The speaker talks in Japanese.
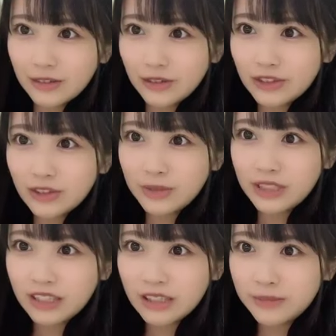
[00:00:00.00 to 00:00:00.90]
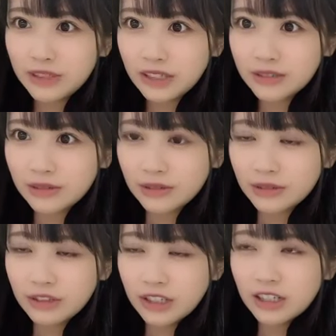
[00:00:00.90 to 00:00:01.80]
お好み焼き村あるとこ
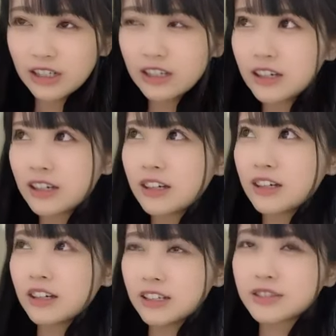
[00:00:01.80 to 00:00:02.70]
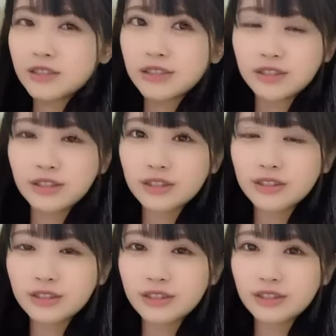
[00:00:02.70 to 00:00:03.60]
ろえあそうそうそうそう
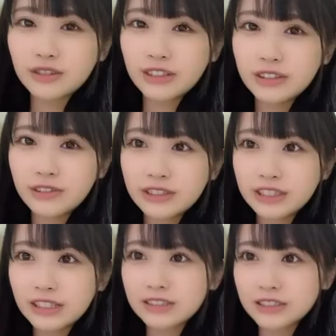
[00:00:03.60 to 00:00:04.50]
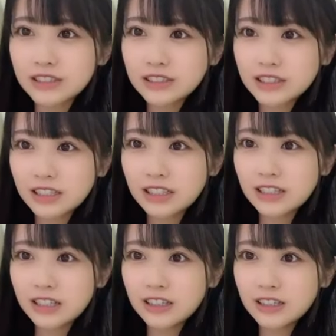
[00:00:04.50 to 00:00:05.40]
そうそうあの近くかな